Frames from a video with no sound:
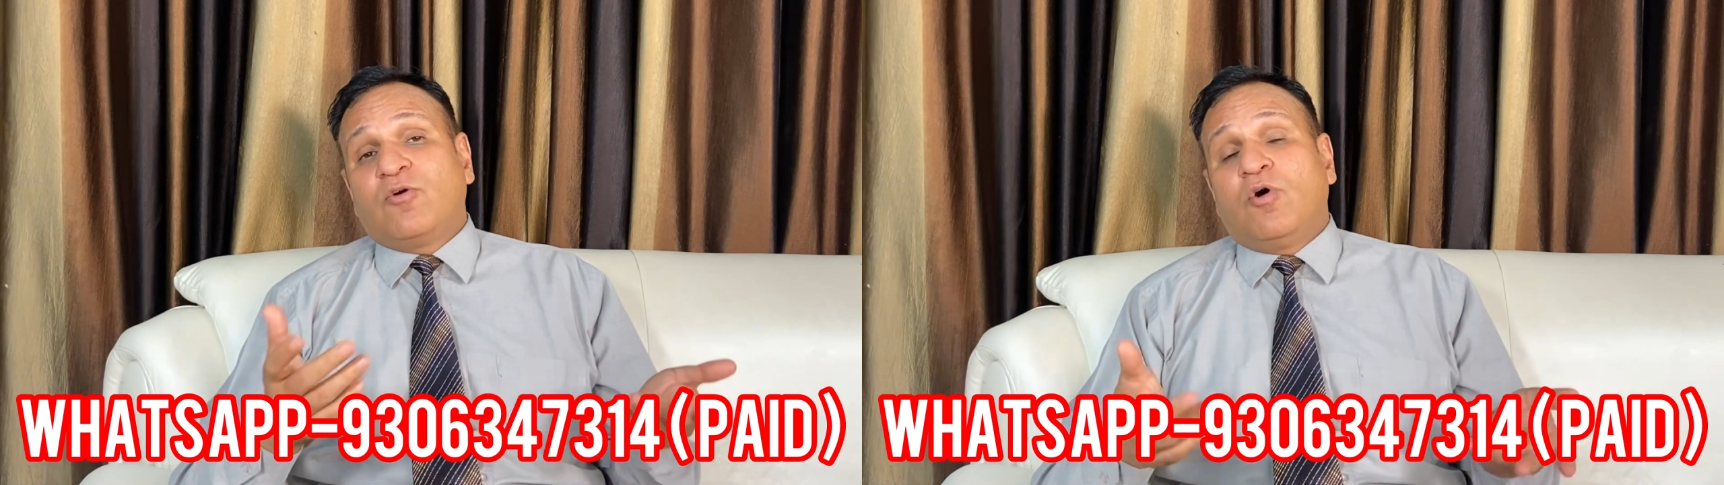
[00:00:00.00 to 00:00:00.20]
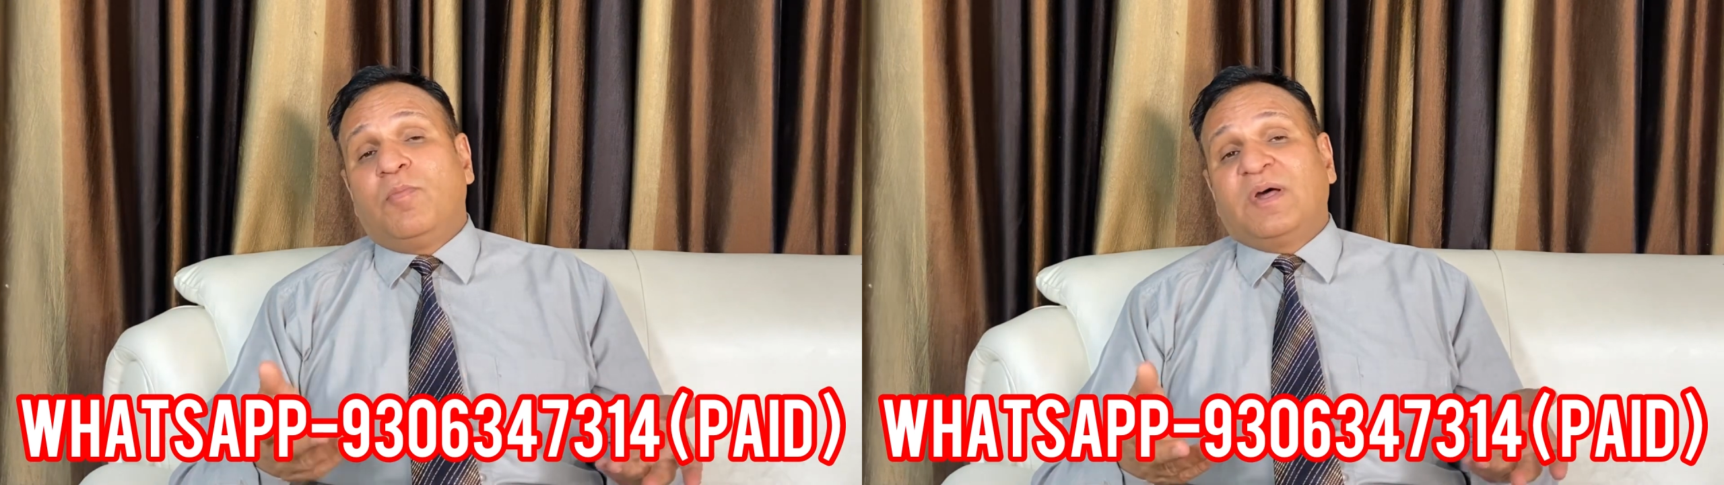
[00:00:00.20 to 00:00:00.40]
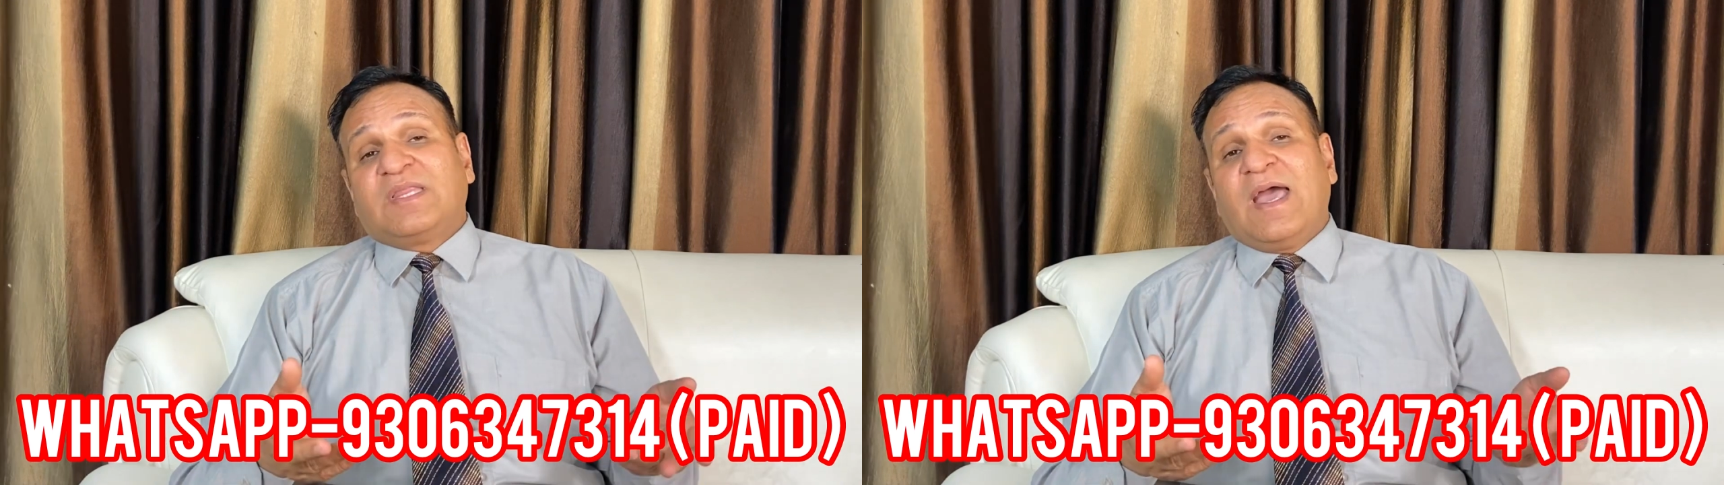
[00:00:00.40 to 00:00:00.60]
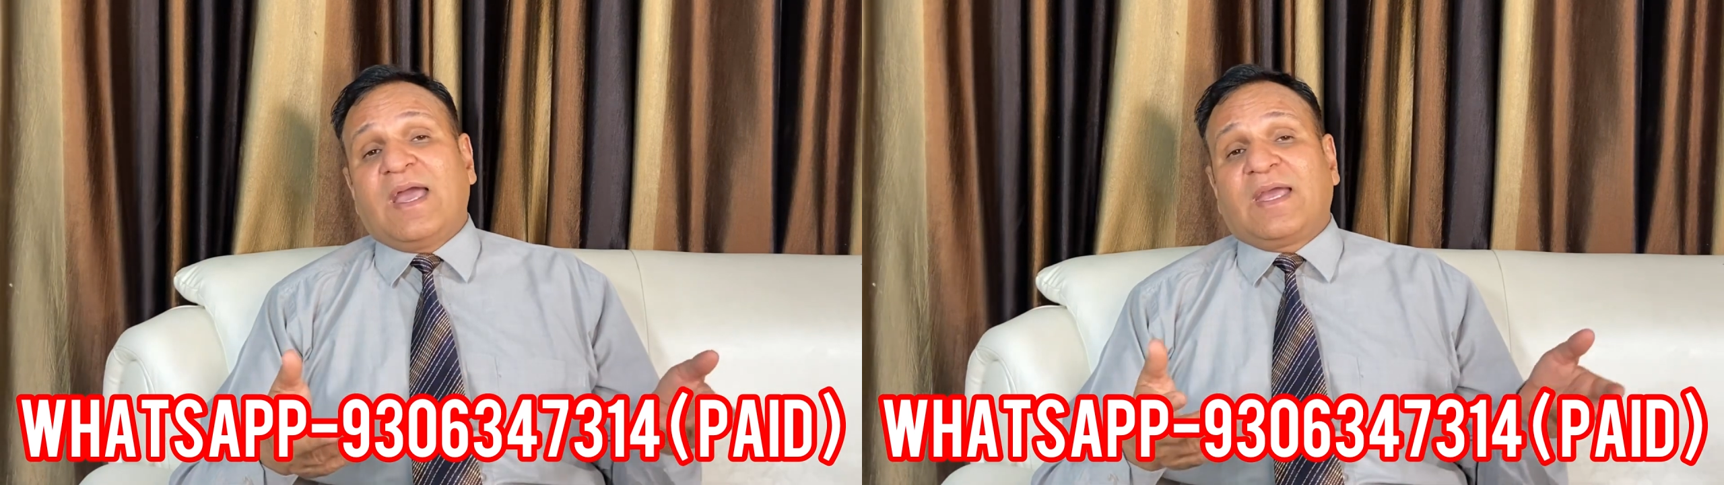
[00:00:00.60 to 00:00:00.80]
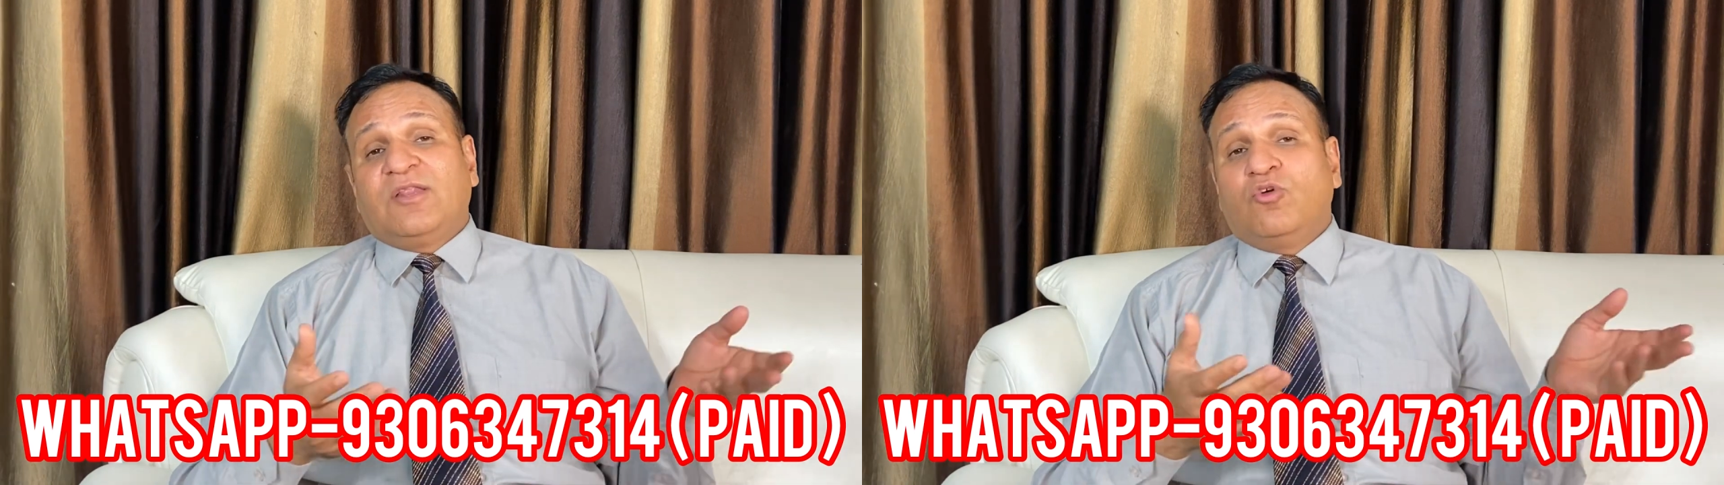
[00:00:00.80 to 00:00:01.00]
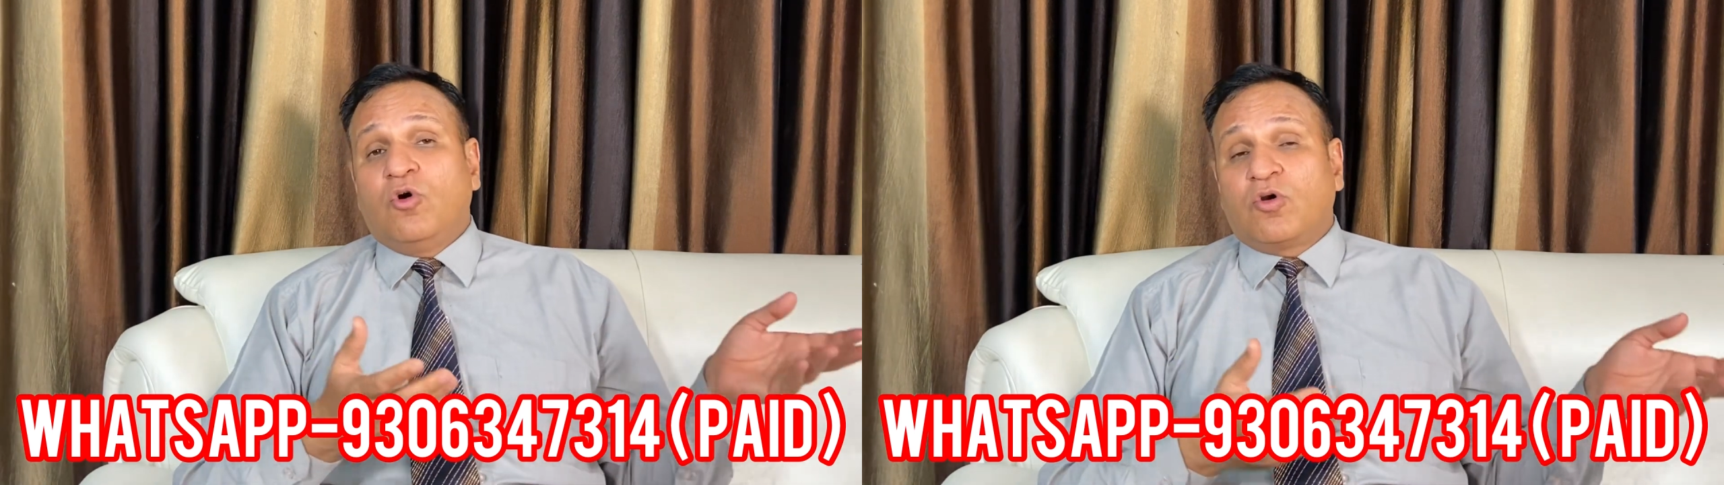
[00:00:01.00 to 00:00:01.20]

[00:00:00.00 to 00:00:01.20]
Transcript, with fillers: को पता है कि दो